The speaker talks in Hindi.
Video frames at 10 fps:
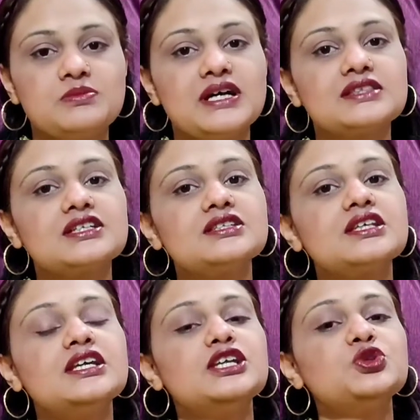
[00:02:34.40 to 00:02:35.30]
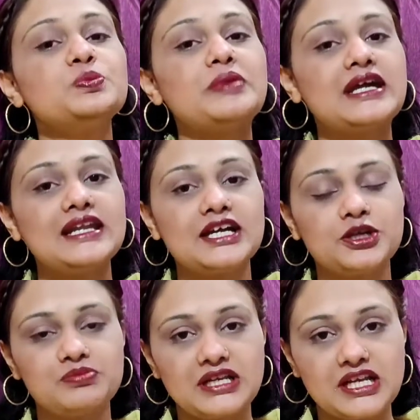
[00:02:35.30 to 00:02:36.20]
की बात करते हैं तो पहला
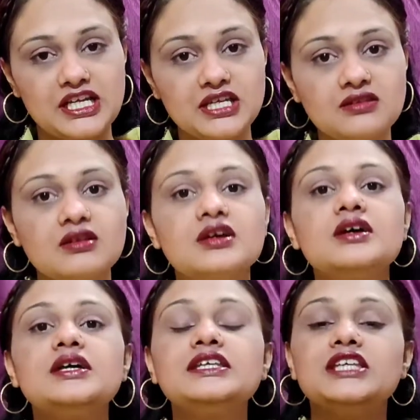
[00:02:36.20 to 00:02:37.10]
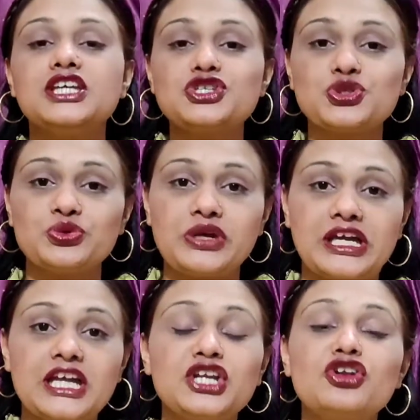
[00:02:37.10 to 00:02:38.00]
है बिनाइन ये जो
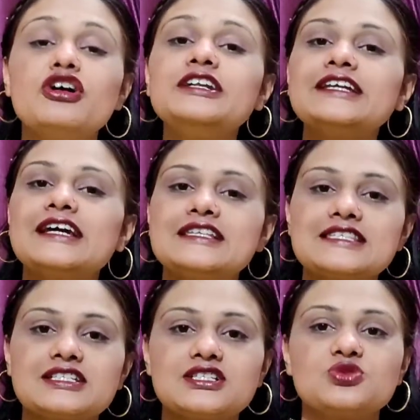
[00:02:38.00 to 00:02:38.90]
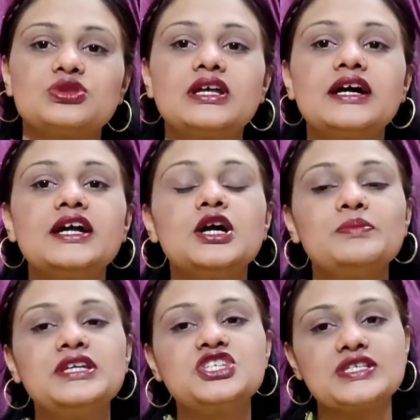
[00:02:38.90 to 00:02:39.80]
है नॉन कैंसरस होता है
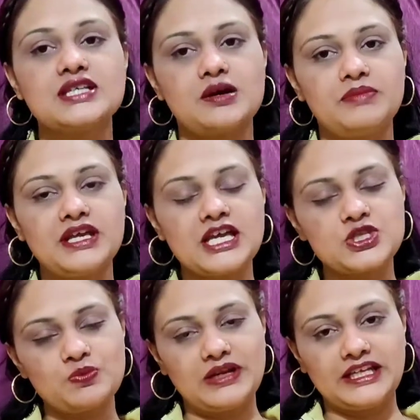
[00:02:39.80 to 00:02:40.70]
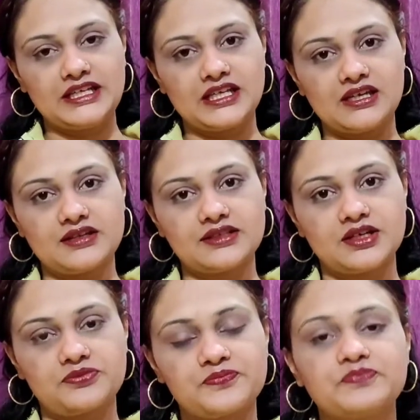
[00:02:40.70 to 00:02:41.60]
अभी जैसा हमने एक्सप्लेन किया
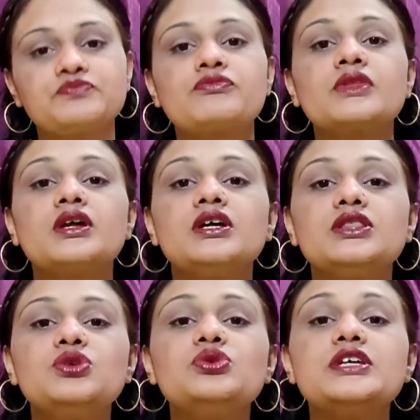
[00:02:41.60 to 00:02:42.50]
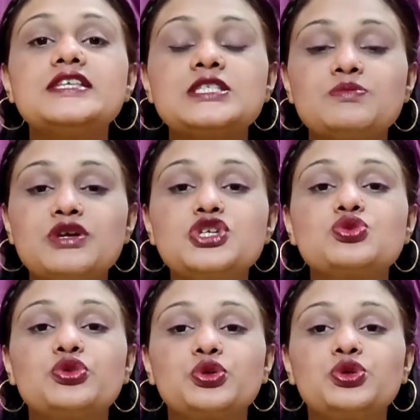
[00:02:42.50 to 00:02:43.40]
था तो इसमें
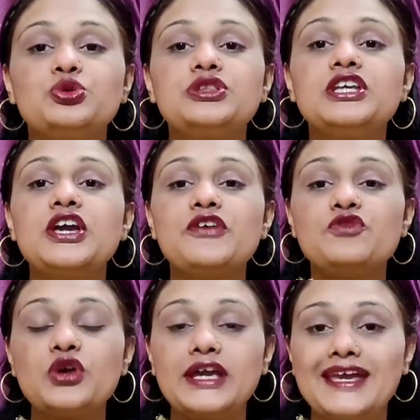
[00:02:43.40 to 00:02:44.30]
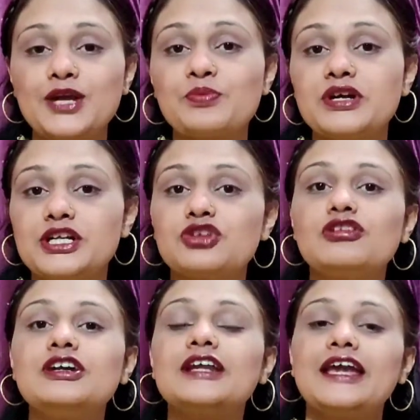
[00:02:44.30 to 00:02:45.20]
जो ग्रोथ होती है वो एक
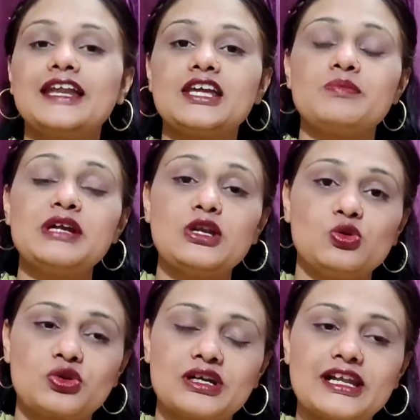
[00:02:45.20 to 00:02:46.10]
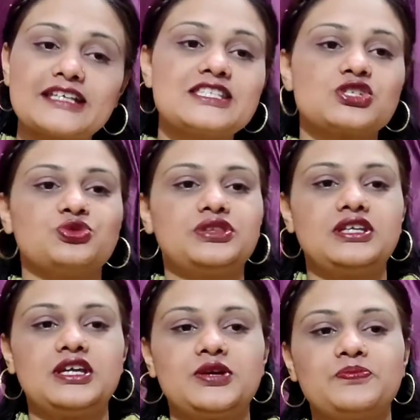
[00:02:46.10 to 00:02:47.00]
पर्टिकुलर एरिया में लोकलाइज्ड
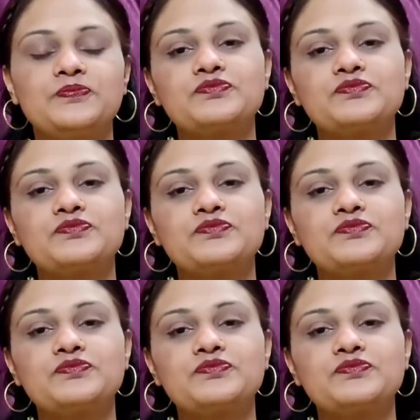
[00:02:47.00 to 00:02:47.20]
होती है